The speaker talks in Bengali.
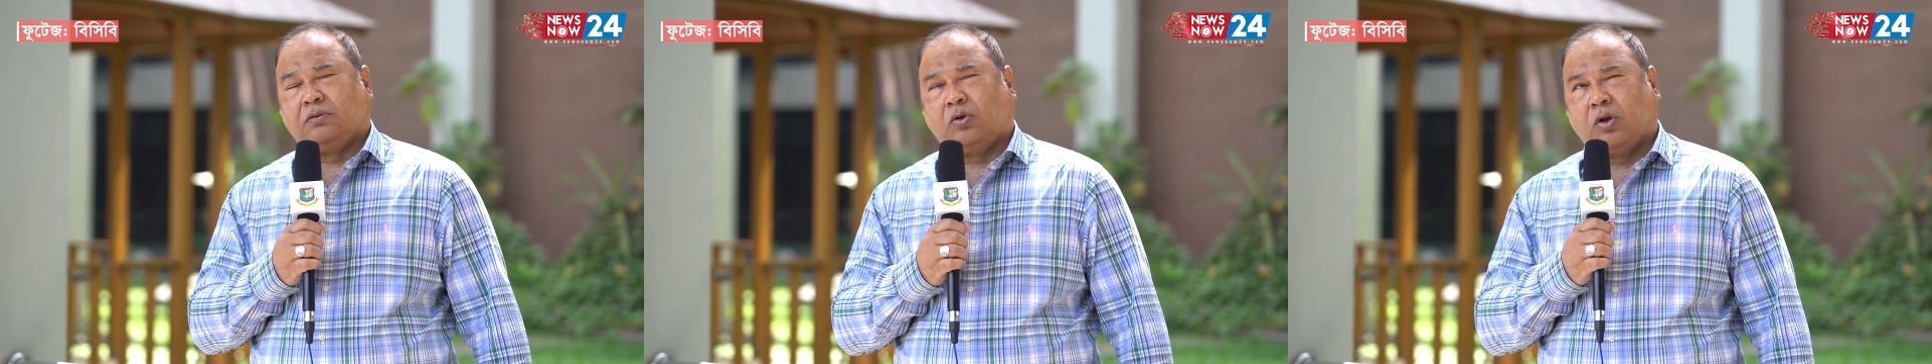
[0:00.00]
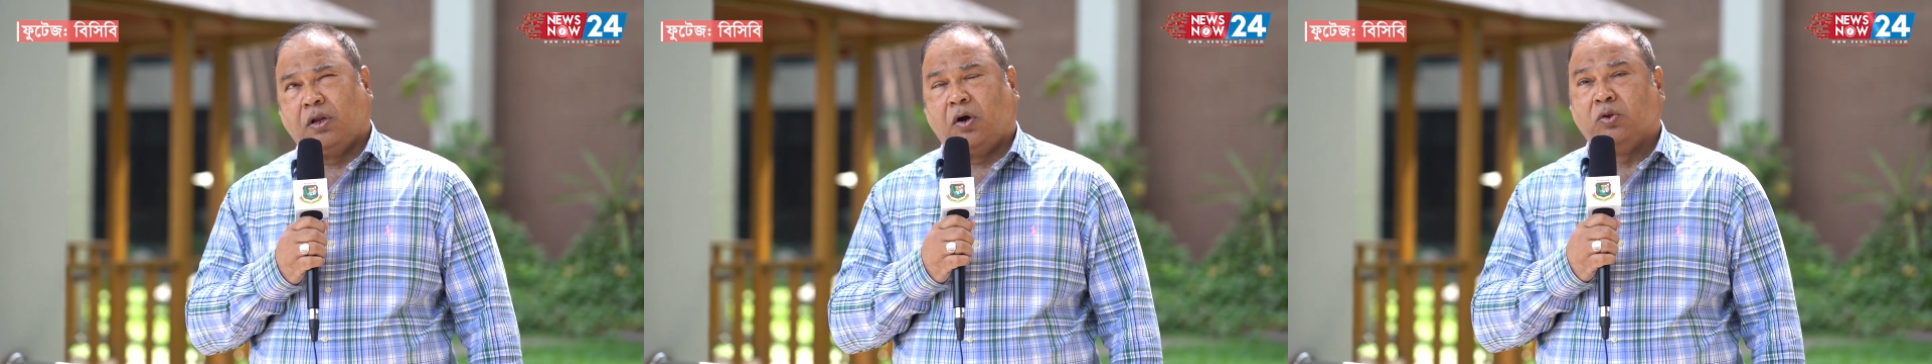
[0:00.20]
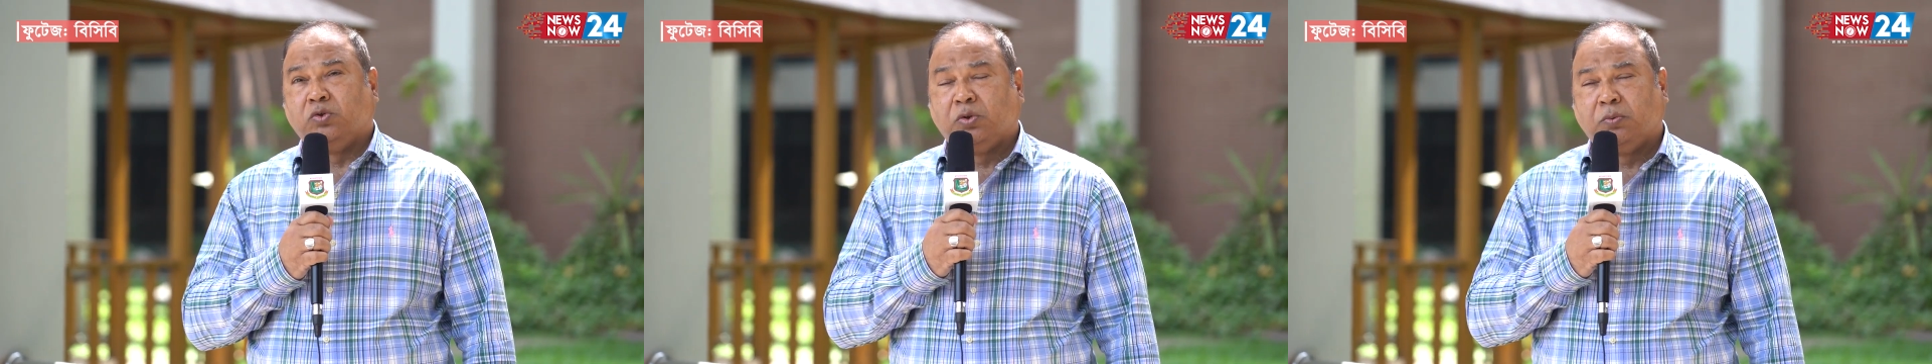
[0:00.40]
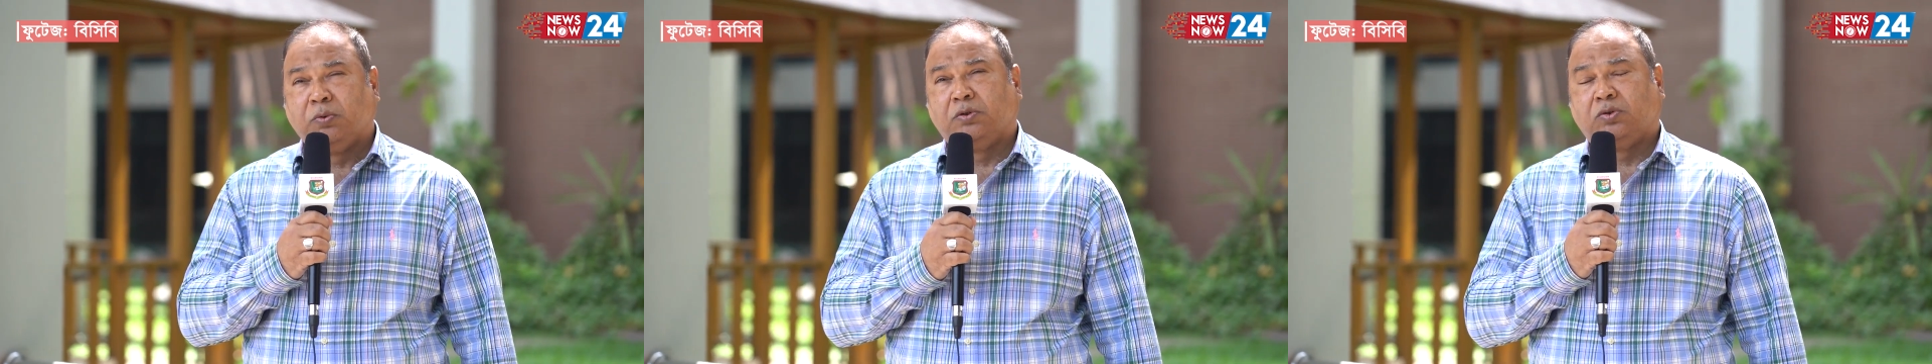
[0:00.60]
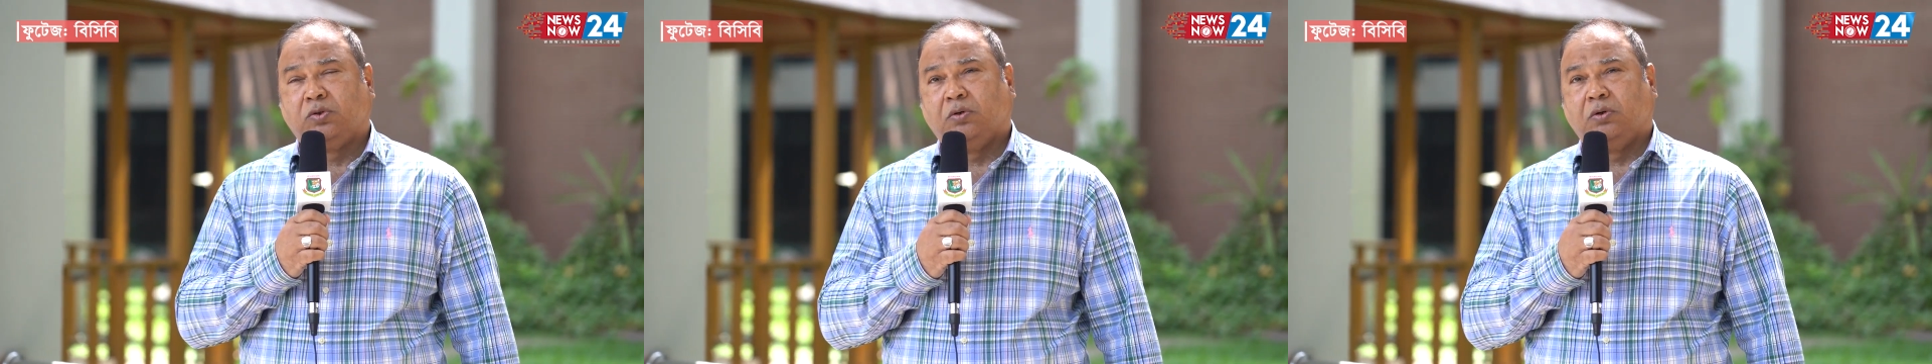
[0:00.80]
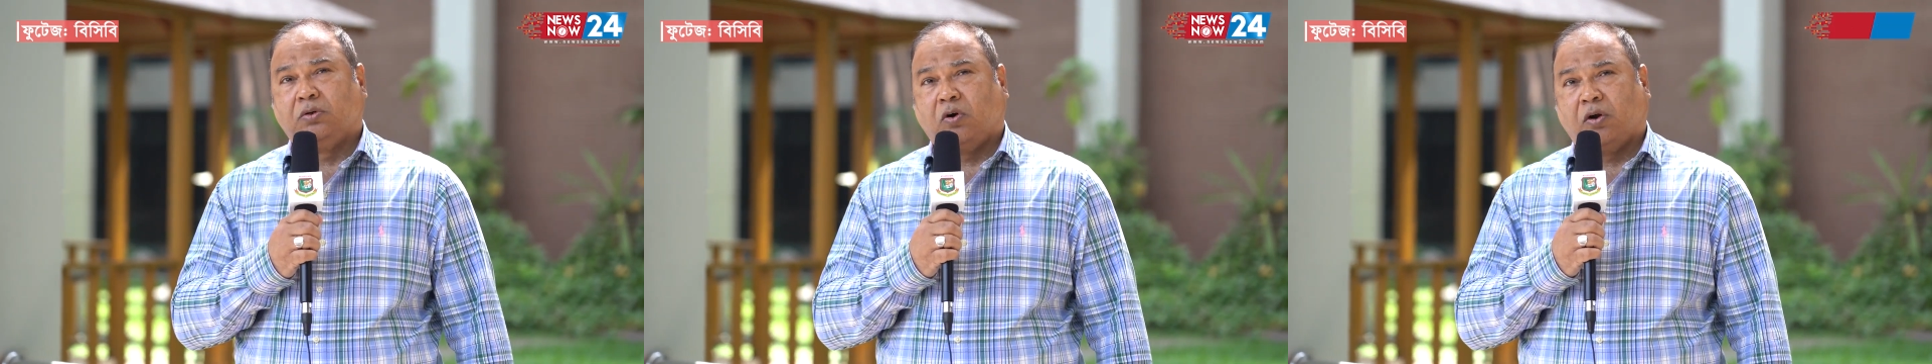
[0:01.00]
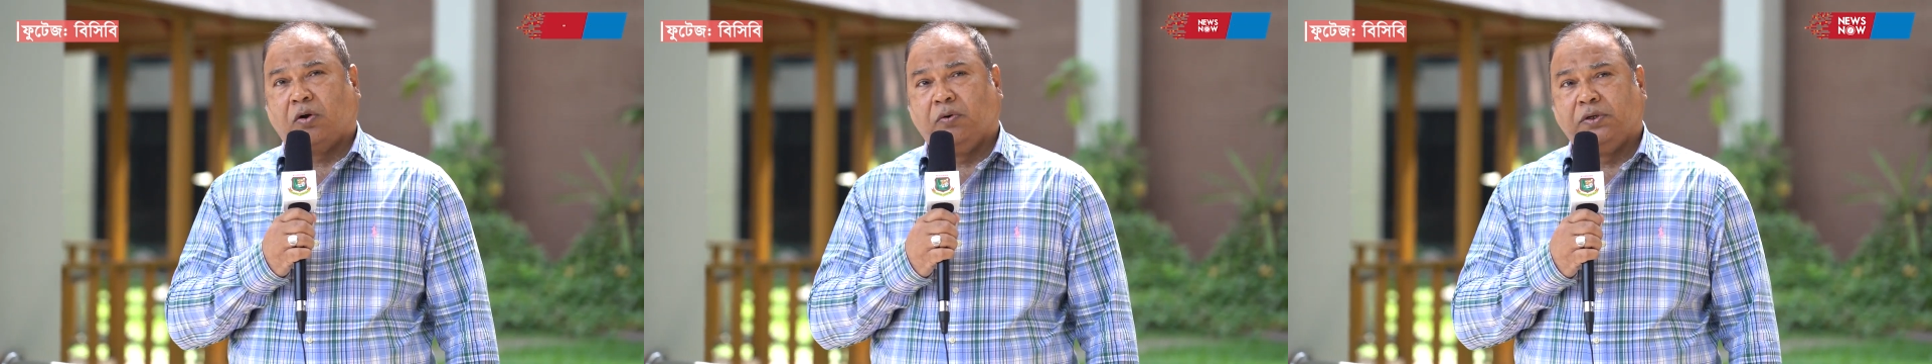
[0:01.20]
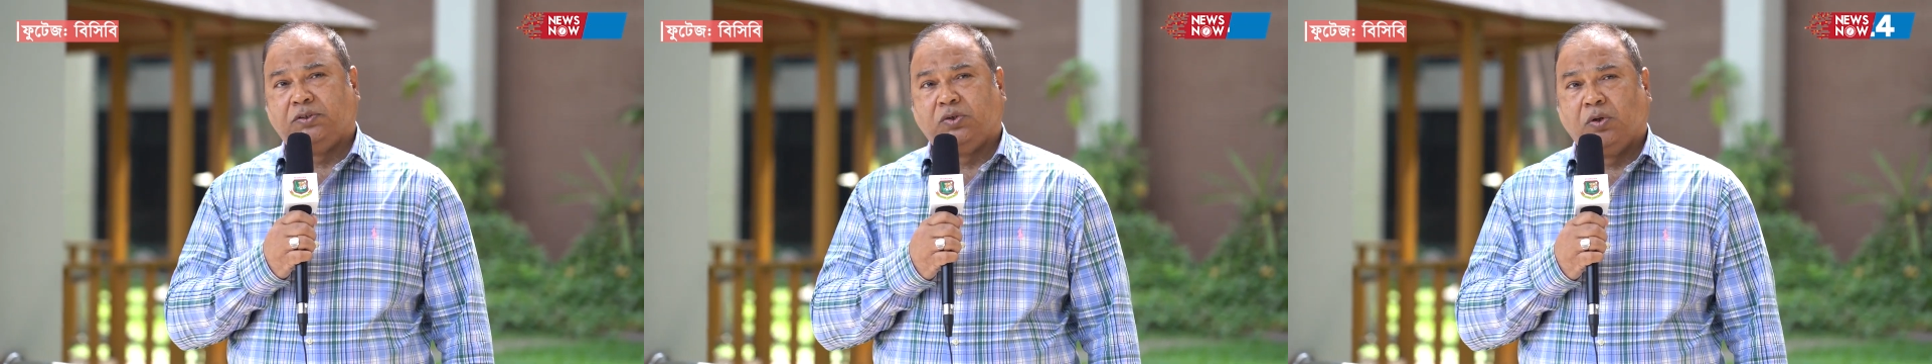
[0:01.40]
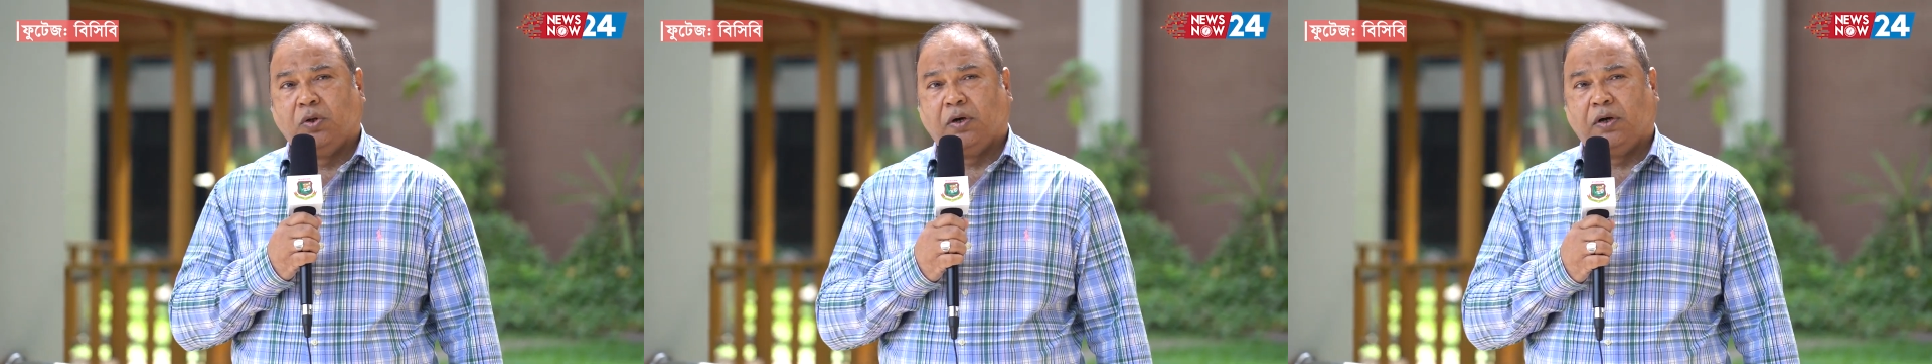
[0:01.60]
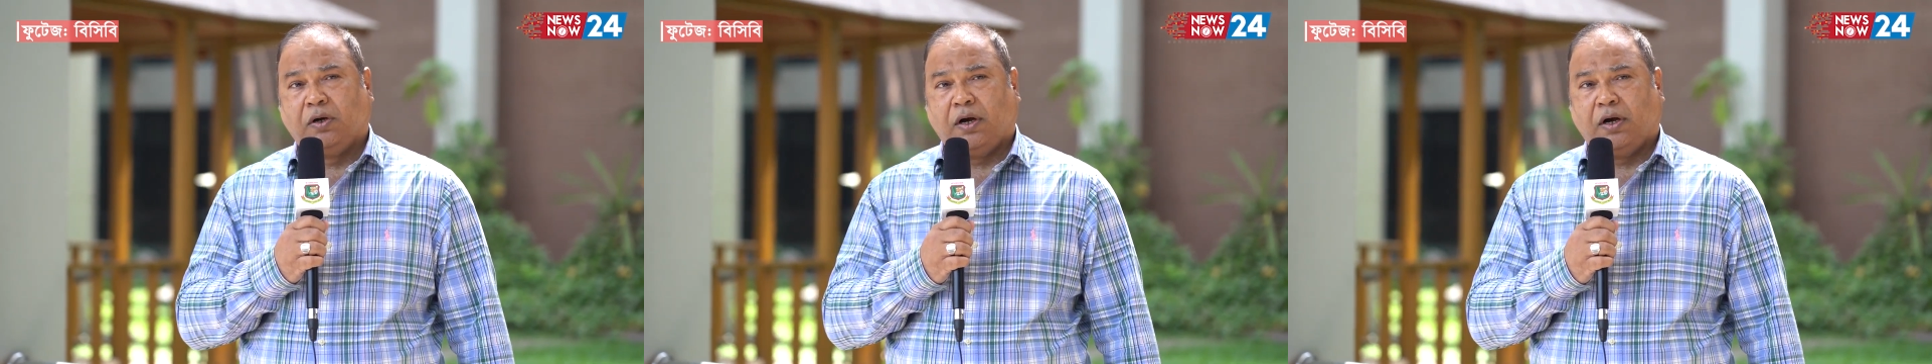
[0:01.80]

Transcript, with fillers: দলে অন্তর্ভুক্ত করা হয়েছিল